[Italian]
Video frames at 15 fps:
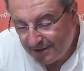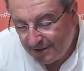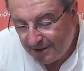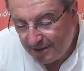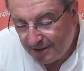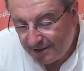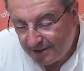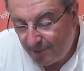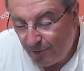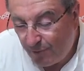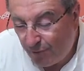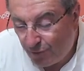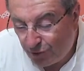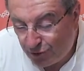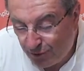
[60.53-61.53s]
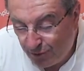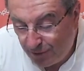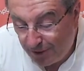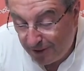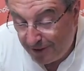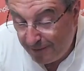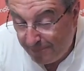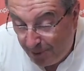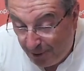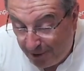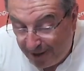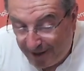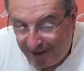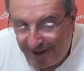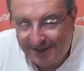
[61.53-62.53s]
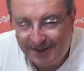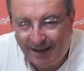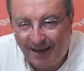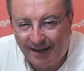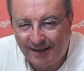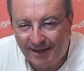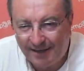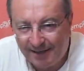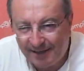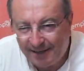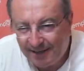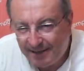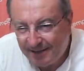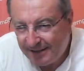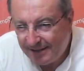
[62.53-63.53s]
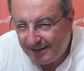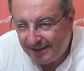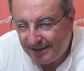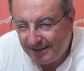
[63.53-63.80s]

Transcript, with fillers: siamo forse una delle poche realtà che, che